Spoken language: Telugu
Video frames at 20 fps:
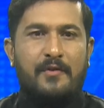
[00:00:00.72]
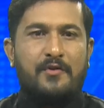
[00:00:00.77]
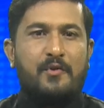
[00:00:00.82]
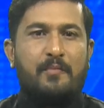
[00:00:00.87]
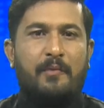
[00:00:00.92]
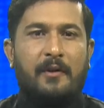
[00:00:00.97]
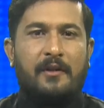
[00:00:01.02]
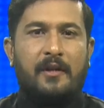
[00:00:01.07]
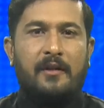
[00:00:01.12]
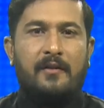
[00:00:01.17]

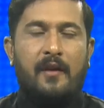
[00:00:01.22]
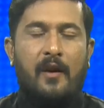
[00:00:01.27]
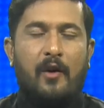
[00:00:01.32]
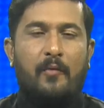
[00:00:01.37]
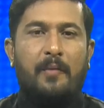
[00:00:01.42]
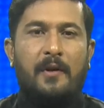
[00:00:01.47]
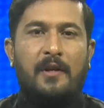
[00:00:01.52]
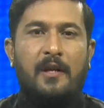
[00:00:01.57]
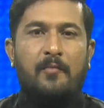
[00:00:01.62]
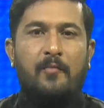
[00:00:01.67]

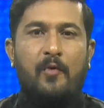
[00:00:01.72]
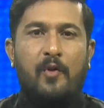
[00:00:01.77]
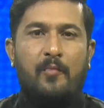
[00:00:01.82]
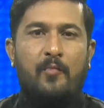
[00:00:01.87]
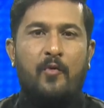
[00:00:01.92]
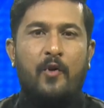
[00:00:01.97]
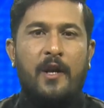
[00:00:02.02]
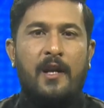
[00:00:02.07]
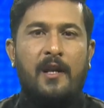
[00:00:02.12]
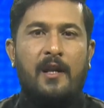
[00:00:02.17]
రాష్ట్రపతి
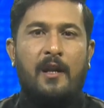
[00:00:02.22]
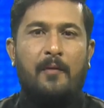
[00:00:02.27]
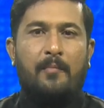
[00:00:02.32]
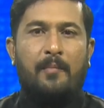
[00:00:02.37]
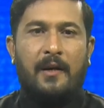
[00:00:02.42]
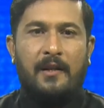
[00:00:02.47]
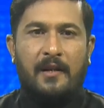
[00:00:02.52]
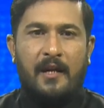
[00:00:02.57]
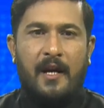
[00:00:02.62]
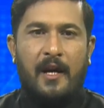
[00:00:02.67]
ద్రౌపది ముర్ము
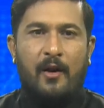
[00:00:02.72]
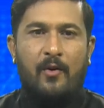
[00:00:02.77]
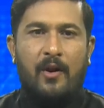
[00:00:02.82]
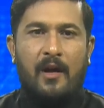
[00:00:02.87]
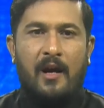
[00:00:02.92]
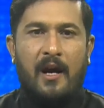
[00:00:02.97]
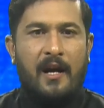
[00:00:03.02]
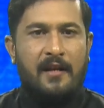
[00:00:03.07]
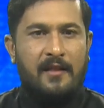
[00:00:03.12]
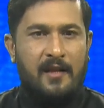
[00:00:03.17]
ఈ నెల
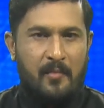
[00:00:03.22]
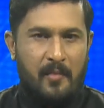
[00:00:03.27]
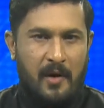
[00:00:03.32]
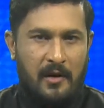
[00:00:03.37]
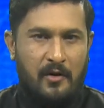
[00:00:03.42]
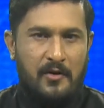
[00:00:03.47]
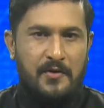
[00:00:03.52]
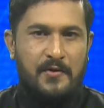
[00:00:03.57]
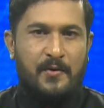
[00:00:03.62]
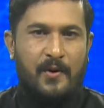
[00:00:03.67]
పదిహేడున
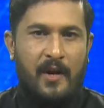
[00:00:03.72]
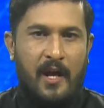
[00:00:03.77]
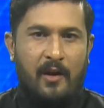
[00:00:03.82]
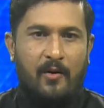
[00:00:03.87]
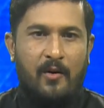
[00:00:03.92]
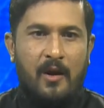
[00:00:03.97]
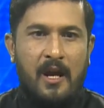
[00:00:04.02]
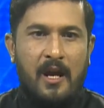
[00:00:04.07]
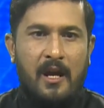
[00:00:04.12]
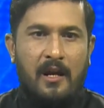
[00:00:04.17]
హైదరాబాద్
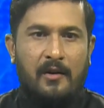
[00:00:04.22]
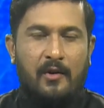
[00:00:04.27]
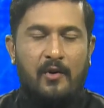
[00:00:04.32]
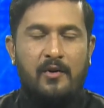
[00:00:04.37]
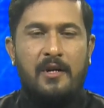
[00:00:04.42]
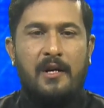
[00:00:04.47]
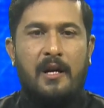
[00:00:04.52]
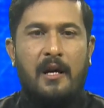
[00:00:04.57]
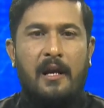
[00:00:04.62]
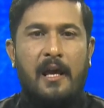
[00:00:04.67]
వస్తున్నారు
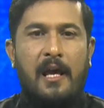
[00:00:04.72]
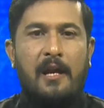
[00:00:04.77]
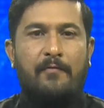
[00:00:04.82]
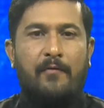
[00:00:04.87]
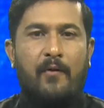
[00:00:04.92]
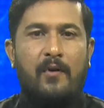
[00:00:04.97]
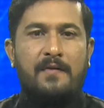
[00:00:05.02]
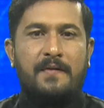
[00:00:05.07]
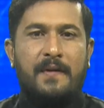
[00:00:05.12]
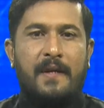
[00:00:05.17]

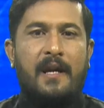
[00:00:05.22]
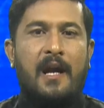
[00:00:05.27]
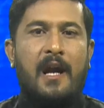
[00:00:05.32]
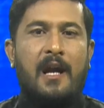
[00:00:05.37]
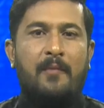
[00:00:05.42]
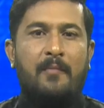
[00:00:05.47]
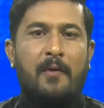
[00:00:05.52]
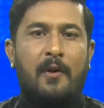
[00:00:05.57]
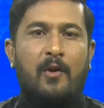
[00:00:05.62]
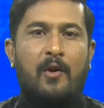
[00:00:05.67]
దుండిగల్ ఎయిర్
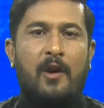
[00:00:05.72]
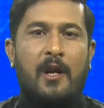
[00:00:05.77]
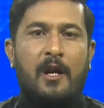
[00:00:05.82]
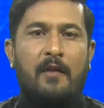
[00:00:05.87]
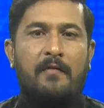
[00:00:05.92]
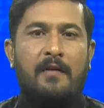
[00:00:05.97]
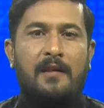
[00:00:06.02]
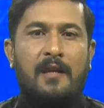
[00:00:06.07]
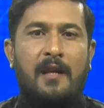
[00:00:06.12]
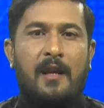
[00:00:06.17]
ఫోర్స్
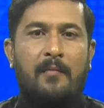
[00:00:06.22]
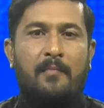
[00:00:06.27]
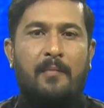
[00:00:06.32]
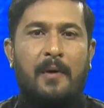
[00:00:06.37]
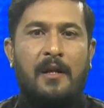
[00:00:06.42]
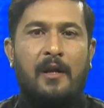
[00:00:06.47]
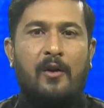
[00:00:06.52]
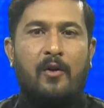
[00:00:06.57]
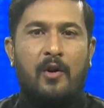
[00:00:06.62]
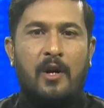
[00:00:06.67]
అకాడమీలో రెండు
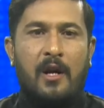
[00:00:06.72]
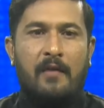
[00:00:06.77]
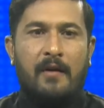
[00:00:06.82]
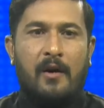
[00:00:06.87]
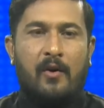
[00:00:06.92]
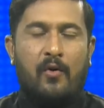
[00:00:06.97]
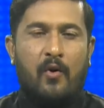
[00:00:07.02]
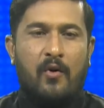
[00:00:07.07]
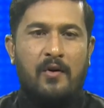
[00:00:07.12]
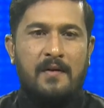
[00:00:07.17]
వందల
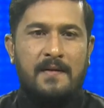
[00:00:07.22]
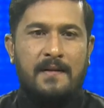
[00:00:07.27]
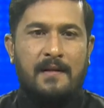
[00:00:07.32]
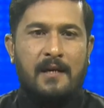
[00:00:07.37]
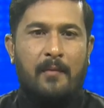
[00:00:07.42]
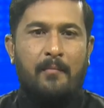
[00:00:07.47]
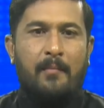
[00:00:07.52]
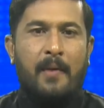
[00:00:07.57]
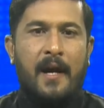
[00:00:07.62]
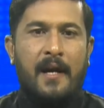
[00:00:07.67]
పదకొండవ
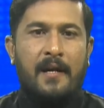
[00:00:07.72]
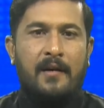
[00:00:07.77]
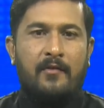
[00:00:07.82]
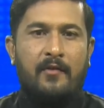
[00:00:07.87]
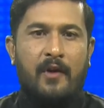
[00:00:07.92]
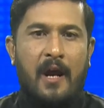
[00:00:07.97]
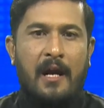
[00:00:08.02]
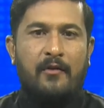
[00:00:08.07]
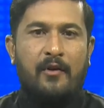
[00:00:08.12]
కోర్స్ కంబైన్డ్